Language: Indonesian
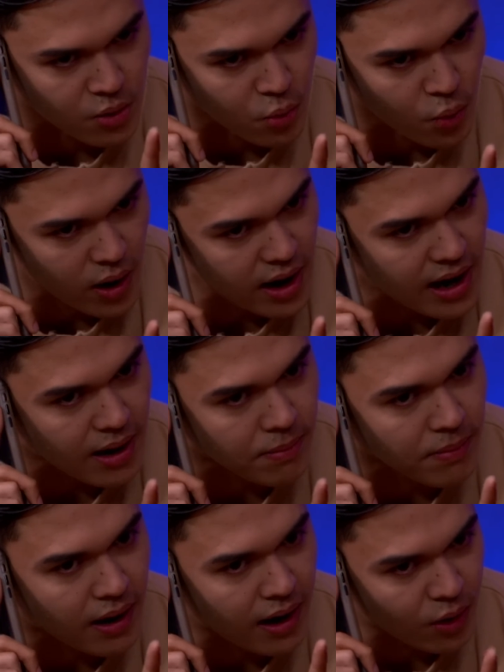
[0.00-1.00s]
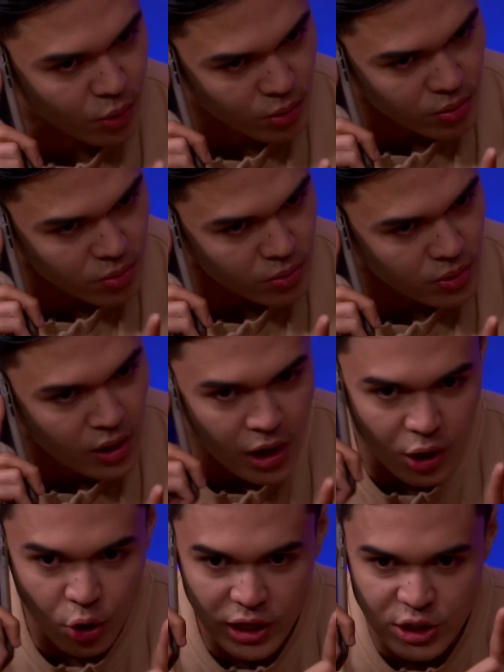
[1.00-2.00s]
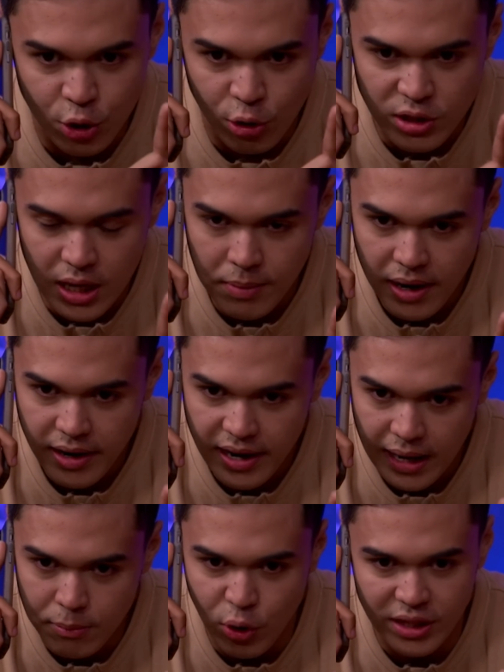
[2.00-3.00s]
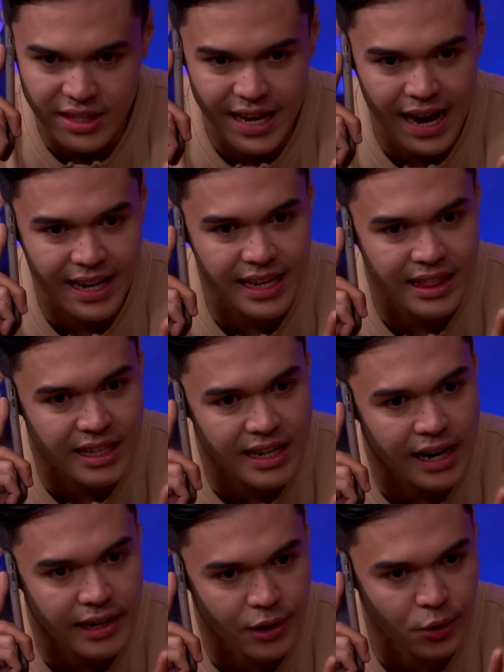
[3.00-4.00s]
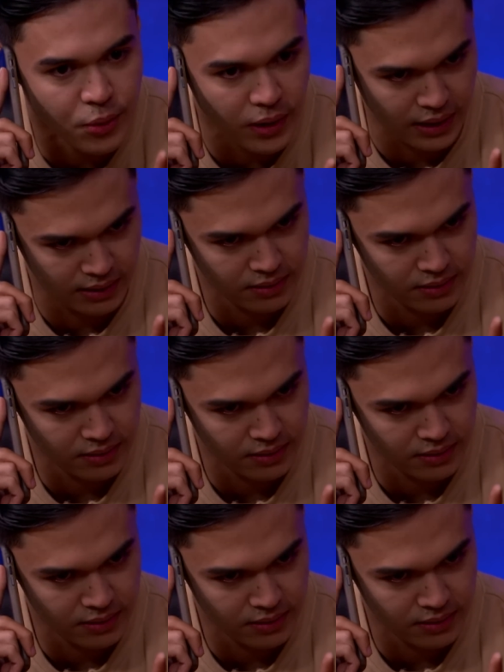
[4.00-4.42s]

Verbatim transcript: Gue gak mau lo disuruh sama Dean buat nyakitin adek gue.